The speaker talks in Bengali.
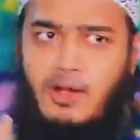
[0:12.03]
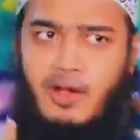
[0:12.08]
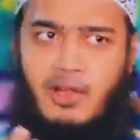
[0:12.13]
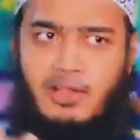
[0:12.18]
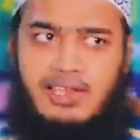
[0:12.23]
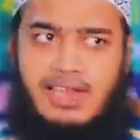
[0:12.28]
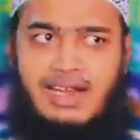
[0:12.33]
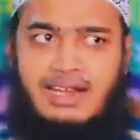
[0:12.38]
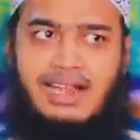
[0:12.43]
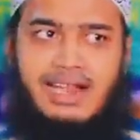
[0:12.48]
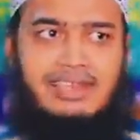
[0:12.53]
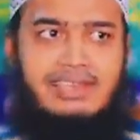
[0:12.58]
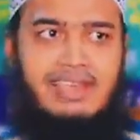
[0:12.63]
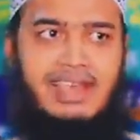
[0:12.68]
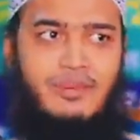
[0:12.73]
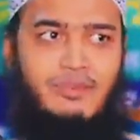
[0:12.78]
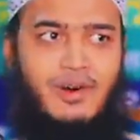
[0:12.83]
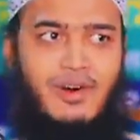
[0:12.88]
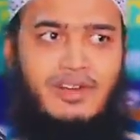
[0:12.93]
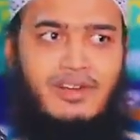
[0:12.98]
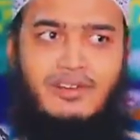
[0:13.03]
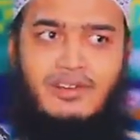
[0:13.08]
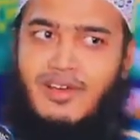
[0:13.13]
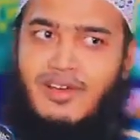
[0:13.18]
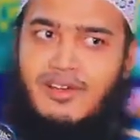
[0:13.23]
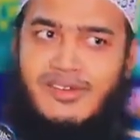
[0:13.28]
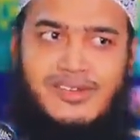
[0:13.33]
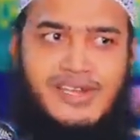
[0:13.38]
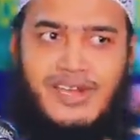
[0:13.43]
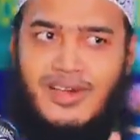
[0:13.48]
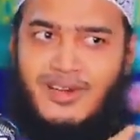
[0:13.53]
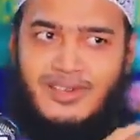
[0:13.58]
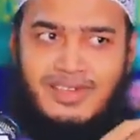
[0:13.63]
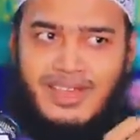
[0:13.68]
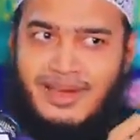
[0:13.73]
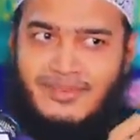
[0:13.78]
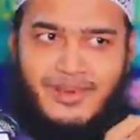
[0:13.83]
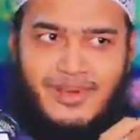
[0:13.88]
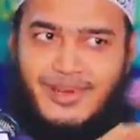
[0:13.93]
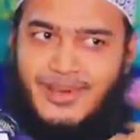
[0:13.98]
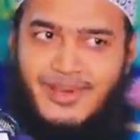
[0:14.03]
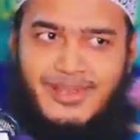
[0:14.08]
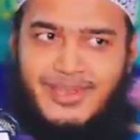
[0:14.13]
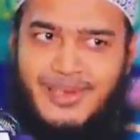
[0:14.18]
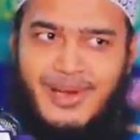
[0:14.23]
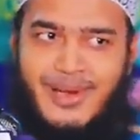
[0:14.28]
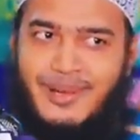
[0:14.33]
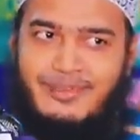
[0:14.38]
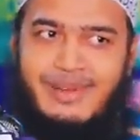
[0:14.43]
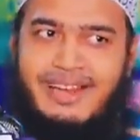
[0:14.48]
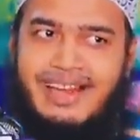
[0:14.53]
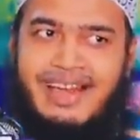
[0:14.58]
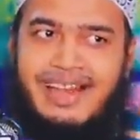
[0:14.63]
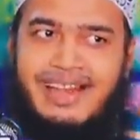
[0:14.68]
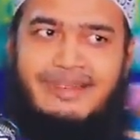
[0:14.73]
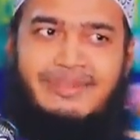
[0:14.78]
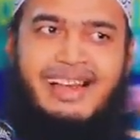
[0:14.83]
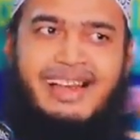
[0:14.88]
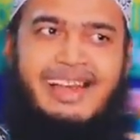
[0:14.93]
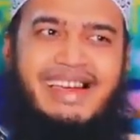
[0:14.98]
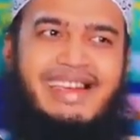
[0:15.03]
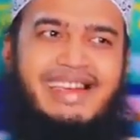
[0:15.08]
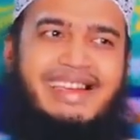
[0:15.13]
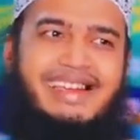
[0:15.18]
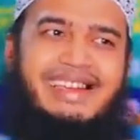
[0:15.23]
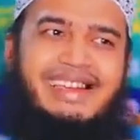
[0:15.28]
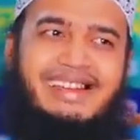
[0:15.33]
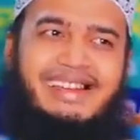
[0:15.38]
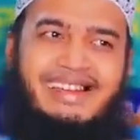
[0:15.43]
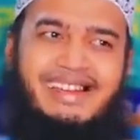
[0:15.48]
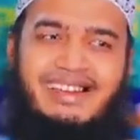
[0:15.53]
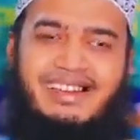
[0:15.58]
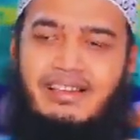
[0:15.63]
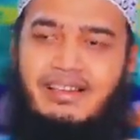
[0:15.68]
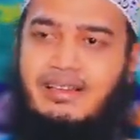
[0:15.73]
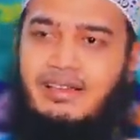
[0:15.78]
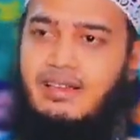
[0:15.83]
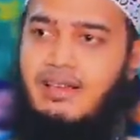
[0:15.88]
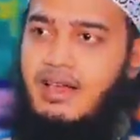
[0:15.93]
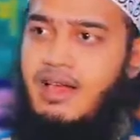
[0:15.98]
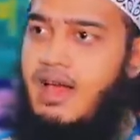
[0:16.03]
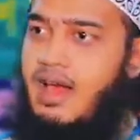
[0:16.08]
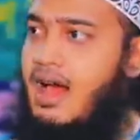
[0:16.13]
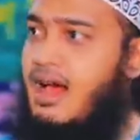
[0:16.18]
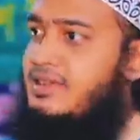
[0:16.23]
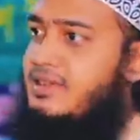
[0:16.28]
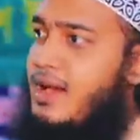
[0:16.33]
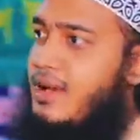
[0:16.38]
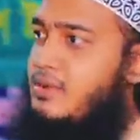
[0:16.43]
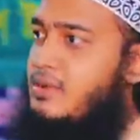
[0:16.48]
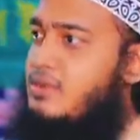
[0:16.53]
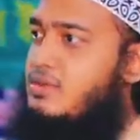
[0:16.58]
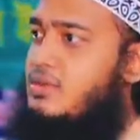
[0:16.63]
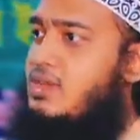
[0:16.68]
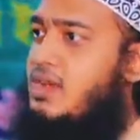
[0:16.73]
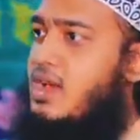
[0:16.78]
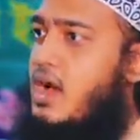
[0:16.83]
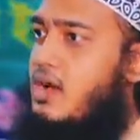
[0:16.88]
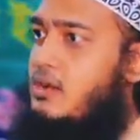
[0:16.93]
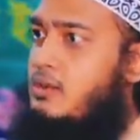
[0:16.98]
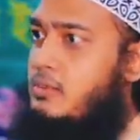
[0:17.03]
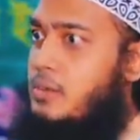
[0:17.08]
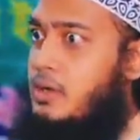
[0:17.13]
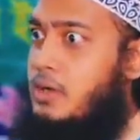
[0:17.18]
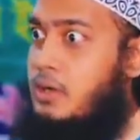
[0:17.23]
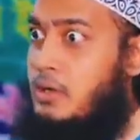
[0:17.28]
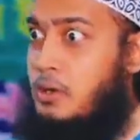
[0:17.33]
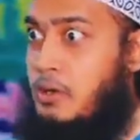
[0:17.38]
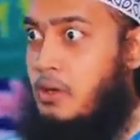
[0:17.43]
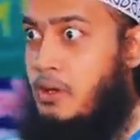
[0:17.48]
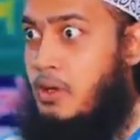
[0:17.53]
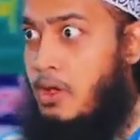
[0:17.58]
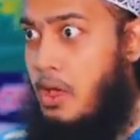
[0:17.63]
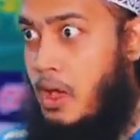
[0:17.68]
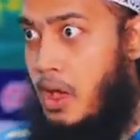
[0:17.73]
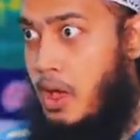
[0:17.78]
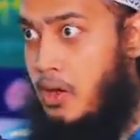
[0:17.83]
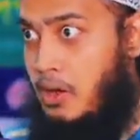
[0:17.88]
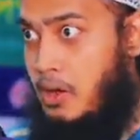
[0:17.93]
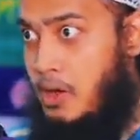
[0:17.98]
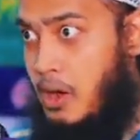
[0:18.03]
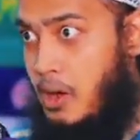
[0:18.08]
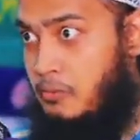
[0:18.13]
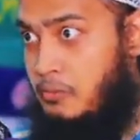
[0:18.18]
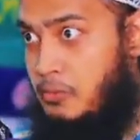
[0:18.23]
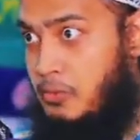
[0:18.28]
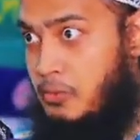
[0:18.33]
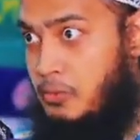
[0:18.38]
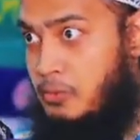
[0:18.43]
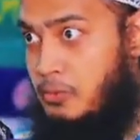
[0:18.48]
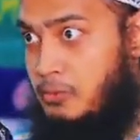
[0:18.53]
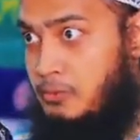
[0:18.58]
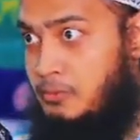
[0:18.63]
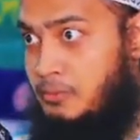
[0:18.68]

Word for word: কথাটা যেমন রসটাও তেমন হতে হবে না রে ভাই আচ্ছা আমি যদি কাকে বলি আই লাভ ইউ